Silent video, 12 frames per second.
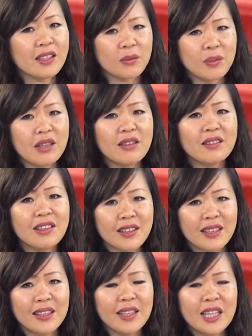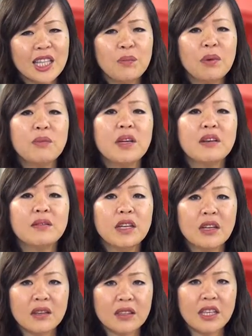triển bình thường được á thì mới
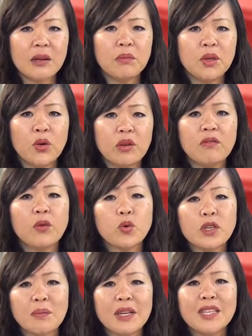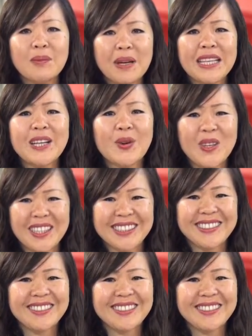được tìm dịch vụ cho mấy giúp mấy cháu được